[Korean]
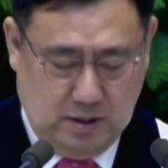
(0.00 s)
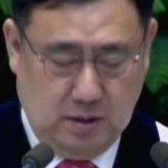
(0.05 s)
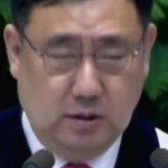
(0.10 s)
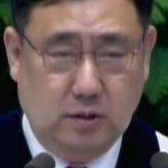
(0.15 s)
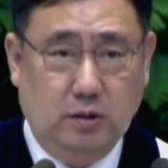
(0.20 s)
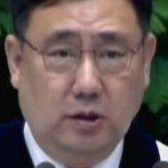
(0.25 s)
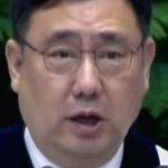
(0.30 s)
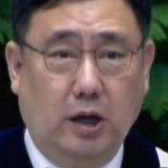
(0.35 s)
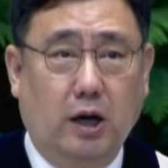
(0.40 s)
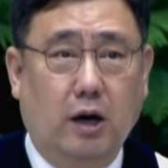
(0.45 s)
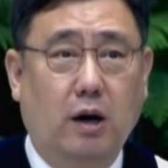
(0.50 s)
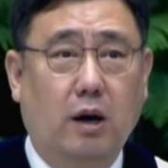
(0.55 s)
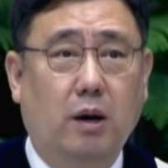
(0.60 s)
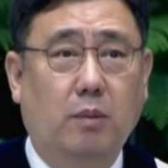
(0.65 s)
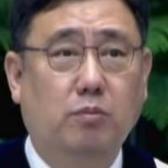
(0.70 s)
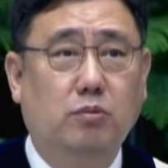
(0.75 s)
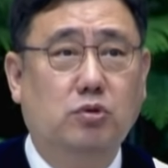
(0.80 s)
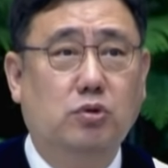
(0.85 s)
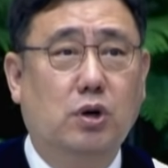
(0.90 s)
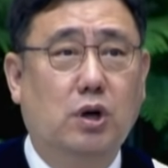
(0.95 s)
내가
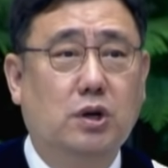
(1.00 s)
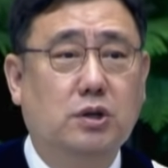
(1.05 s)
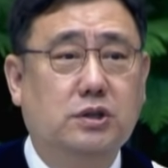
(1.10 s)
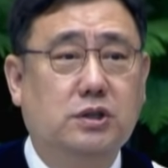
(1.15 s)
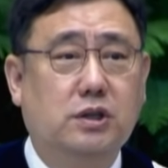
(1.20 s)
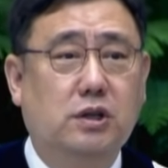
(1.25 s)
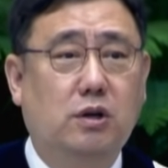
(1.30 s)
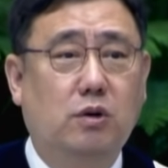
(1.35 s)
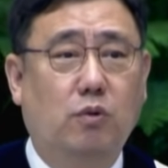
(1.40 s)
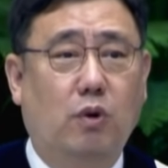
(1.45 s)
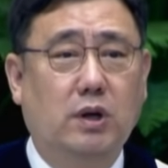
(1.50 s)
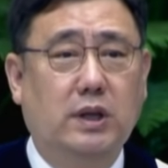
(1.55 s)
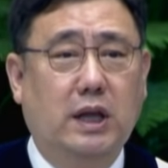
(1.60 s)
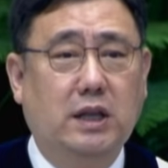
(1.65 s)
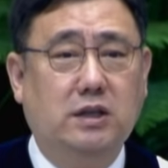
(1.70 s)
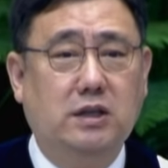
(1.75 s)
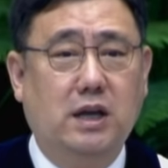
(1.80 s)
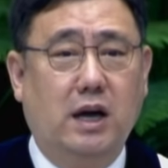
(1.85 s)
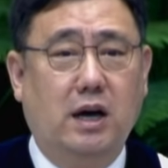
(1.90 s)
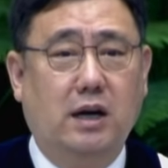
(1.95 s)
무엇을
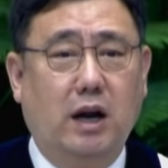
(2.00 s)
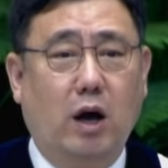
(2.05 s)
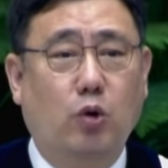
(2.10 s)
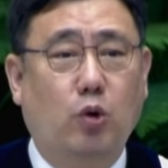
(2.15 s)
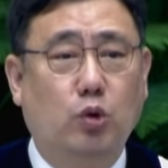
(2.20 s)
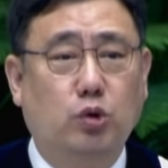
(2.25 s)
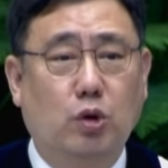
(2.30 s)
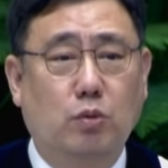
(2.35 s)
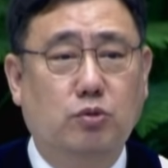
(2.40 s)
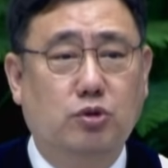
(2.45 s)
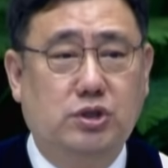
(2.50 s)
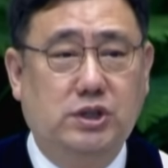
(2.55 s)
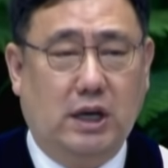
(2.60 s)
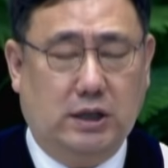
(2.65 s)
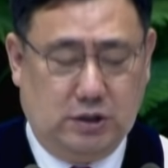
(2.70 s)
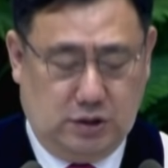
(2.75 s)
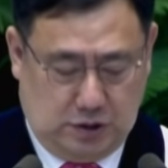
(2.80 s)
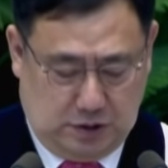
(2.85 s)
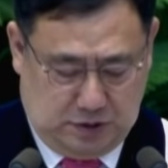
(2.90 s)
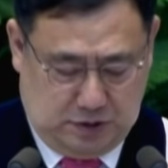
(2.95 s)
원하느냐라고도 묻지
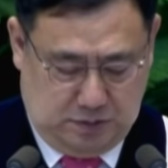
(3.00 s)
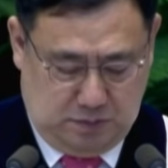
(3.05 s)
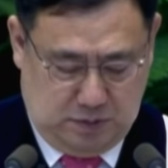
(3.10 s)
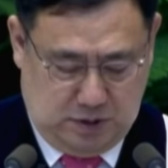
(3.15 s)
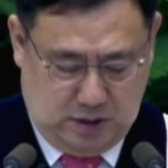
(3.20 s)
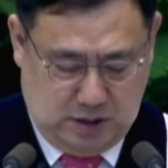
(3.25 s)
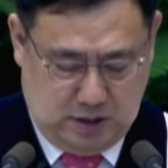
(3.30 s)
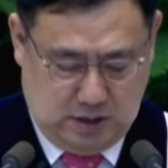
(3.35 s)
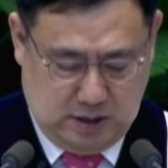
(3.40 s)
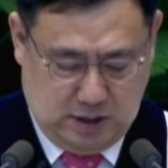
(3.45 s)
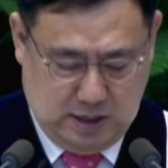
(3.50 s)
않으셨습니다.